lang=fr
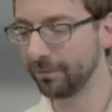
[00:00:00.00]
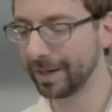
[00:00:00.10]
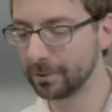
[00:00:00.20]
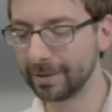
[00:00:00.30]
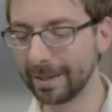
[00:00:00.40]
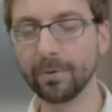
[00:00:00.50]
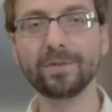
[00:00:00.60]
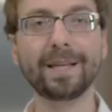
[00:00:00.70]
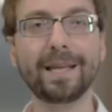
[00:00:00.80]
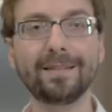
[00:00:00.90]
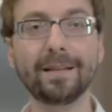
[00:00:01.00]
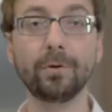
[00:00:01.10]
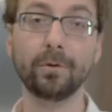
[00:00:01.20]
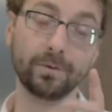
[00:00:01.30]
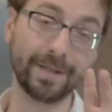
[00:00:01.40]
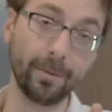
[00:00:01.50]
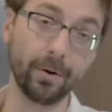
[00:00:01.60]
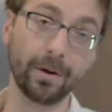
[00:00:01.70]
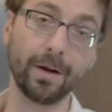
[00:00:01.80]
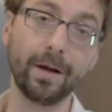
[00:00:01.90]
faire d'autre avec mon stérilisateur Donc
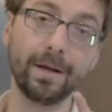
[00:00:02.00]
d'abord,